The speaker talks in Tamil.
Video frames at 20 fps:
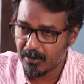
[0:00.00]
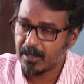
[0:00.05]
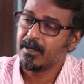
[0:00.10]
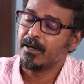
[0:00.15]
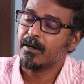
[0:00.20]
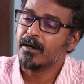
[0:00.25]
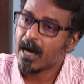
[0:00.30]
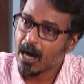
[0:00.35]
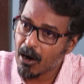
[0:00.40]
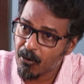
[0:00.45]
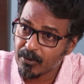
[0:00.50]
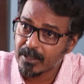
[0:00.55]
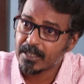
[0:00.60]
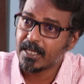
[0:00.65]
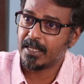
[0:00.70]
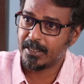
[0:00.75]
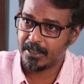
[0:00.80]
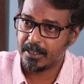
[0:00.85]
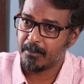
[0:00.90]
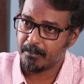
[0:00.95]
ஒன் அவங்க
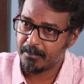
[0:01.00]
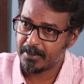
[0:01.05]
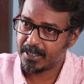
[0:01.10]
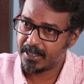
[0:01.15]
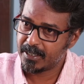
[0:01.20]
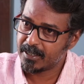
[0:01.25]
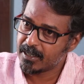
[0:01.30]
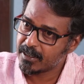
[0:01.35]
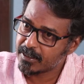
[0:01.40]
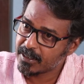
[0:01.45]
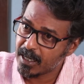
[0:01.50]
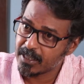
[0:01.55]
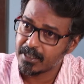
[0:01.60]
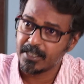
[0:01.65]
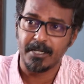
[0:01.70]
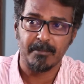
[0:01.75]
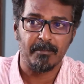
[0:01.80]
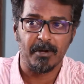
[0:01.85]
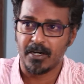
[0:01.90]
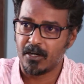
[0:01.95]
தான் அதிகம் பறையர்கள் தான்
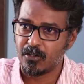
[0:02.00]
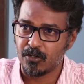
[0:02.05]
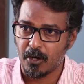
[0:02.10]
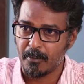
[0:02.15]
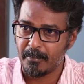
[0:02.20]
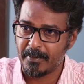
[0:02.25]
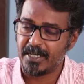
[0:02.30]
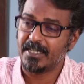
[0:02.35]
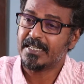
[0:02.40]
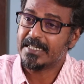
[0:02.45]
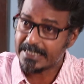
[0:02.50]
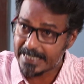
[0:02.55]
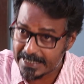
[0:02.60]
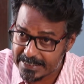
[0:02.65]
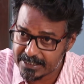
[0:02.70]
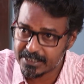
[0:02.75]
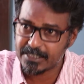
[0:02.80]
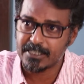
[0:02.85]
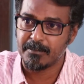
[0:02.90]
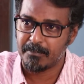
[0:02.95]
அதிகமான
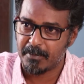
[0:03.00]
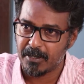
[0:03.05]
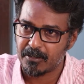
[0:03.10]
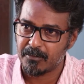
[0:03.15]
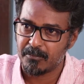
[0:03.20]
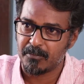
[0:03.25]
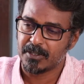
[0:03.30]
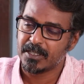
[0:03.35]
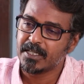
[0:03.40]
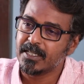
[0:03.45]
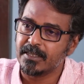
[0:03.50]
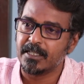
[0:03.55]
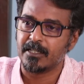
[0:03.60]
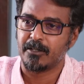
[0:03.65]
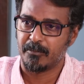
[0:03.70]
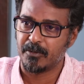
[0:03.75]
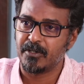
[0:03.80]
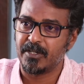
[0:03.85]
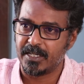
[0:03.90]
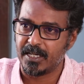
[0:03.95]
நெக்ஸ்ட்னு பார்க்கும்போது இந்த
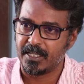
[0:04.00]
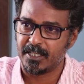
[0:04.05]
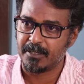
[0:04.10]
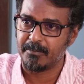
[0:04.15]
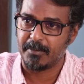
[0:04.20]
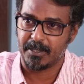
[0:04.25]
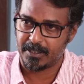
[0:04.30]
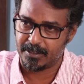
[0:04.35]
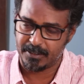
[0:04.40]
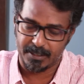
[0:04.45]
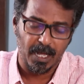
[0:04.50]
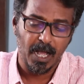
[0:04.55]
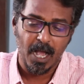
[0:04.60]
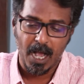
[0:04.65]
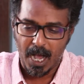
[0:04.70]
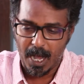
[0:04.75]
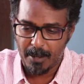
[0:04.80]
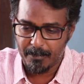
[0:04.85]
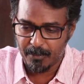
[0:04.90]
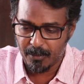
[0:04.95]
கம்யூனிட்டி அதிகமாக இருக்குது
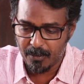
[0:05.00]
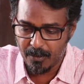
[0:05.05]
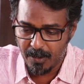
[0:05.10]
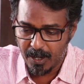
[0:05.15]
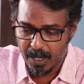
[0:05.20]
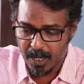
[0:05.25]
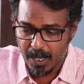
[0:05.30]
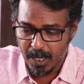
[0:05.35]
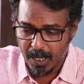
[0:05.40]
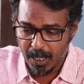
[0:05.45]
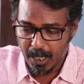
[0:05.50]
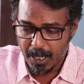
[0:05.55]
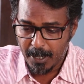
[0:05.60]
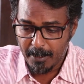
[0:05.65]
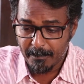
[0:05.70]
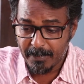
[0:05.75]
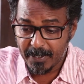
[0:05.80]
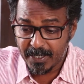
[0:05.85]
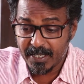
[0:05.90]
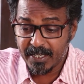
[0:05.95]
அப்போ
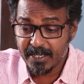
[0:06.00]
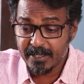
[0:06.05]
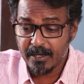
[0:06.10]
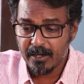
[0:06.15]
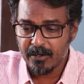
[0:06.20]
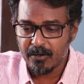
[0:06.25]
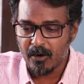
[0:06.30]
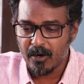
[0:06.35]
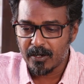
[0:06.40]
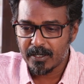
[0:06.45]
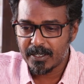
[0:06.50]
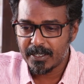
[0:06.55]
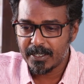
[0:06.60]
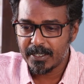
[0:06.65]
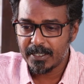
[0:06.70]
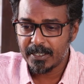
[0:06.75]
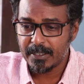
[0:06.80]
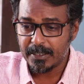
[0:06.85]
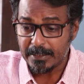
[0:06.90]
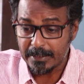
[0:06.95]
பறையர்கள்
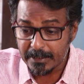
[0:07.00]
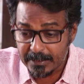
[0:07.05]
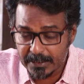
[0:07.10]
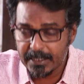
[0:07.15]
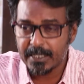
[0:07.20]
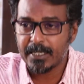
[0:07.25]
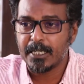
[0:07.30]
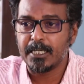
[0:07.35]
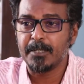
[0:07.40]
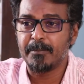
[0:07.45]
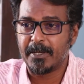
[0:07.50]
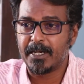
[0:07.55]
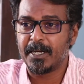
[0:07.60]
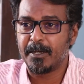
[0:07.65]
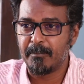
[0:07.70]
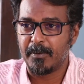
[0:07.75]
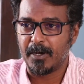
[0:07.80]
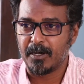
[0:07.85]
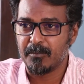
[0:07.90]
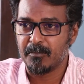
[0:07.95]
ஆல்ரெடி இந்த ரெண்டு
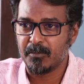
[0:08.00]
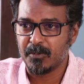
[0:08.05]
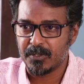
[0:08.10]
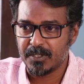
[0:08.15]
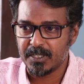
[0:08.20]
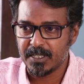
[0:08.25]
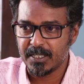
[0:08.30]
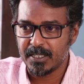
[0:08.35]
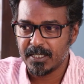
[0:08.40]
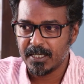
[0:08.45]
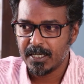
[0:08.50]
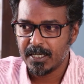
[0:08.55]
பேரையும் பார்க்கும்போது